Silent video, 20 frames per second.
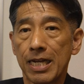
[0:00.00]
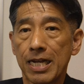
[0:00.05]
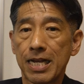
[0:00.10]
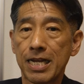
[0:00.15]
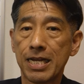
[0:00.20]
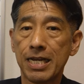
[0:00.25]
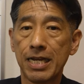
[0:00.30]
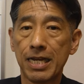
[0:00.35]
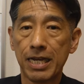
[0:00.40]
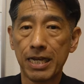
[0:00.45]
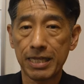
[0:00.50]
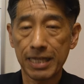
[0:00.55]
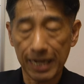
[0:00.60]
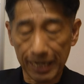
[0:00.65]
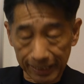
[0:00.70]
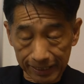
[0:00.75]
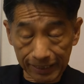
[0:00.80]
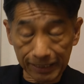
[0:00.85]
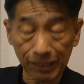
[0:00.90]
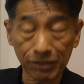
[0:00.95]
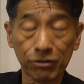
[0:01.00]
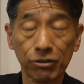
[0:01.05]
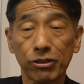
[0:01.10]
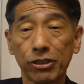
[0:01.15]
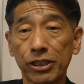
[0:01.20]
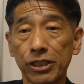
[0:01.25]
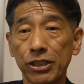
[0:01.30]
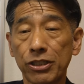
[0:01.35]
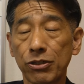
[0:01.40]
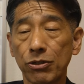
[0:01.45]
えー、なかなか苦
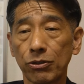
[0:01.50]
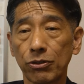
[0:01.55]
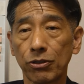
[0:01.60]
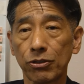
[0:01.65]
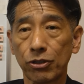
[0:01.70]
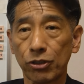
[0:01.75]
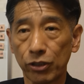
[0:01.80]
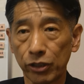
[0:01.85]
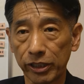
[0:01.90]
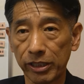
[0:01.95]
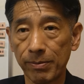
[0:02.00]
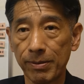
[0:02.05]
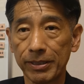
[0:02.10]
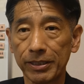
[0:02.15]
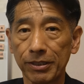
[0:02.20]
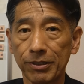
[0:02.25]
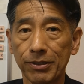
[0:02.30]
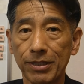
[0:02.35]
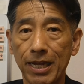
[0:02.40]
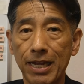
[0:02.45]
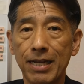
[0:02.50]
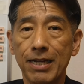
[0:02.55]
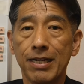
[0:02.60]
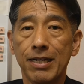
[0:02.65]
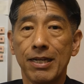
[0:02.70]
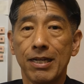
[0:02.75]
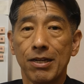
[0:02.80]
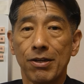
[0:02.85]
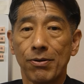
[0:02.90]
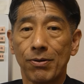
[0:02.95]
しい状況続きますけどね、
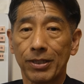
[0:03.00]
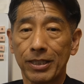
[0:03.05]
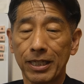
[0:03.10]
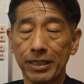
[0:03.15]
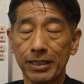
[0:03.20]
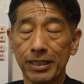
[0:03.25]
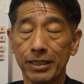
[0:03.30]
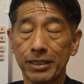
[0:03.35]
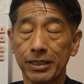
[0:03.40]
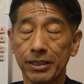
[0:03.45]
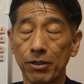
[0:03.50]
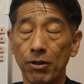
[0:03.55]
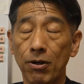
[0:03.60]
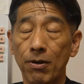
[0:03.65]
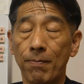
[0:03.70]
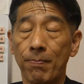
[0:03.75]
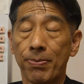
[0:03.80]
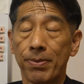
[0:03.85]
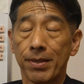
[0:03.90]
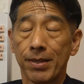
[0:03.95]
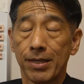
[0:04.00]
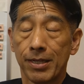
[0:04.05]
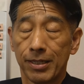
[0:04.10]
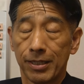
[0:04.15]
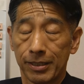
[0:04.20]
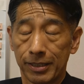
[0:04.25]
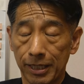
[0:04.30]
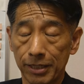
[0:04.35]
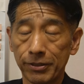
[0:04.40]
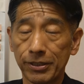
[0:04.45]
私たちと
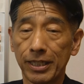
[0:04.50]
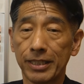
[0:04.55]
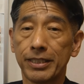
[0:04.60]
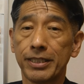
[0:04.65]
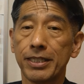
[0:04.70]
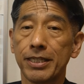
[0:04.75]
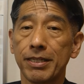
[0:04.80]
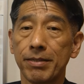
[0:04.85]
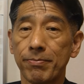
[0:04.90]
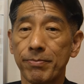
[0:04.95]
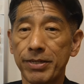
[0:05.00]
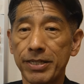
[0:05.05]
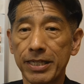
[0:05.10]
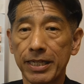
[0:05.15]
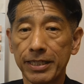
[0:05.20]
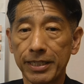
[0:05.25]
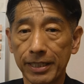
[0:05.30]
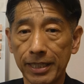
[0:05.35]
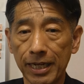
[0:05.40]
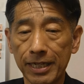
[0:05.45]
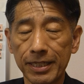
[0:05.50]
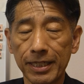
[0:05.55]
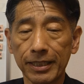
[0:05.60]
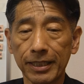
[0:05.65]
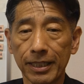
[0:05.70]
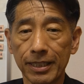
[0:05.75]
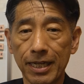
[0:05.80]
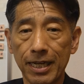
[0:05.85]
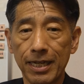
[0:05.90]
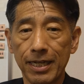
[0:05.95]
選手たち、みんな一体になっ
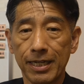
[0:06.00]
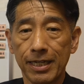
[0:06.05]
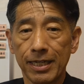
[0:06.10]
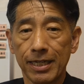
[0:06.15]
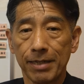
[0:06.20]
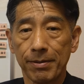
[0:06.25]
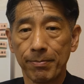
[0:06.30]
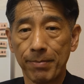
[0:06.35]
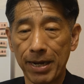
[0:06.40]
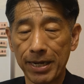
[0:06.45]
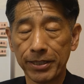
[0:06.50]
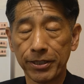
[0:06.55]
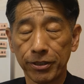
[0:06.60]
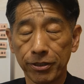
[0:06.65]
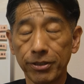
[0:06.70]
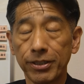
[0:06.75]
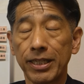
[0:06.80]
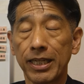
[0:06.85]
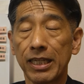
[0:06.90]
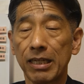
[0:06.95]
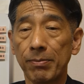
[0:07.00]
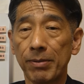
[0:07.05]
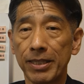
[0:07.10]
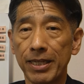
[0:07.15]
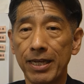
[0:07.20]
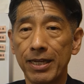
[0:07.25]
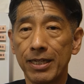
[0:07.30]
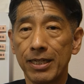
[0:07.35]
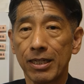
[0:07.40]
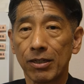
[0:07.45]
てね、前進んでいけば
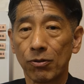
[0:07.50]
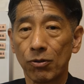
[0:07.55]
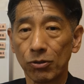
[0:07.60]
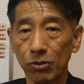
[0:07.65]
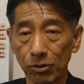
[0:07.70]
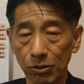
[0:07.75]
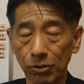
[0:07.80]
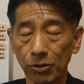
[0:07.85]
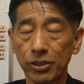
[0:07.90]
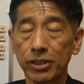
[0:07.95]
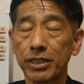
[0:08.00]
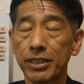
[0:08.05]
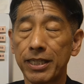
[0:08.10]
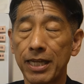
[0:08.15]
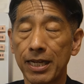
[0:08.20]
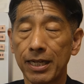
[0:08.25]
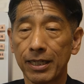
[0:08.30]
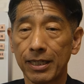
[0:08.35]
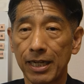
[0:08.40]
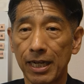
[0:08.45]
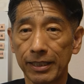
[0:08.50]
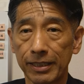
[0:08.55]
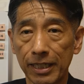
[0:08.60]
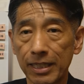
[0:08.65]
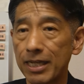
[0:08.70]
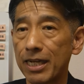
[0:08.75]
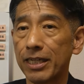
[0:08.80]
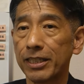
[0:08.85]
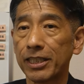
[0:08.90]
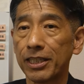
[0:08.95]
ね、今度の栃木戦、勝て
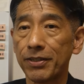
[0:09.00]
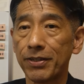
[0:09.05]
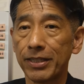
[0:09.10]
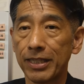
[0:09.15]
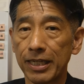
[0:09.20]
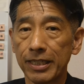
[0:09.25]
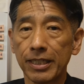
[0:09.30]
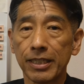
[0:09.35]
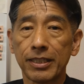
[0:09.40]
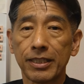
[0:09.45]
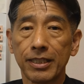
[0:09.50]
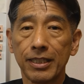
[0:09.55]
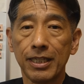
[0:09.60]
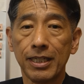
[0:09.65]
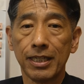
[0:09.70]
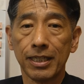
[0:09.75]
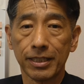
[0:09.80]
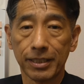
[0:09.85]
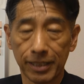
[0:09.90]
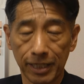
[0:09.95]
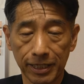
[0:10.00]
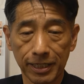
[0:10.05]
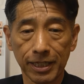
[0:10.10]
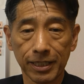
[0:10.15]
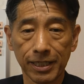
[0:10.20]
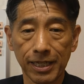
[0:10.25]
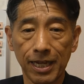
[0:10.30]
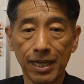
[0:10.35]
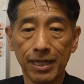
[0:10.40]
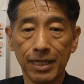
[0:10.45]
ない相手ではないです。ぜひで
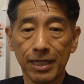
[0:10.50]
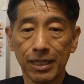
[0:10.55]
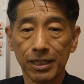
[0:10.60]
すね、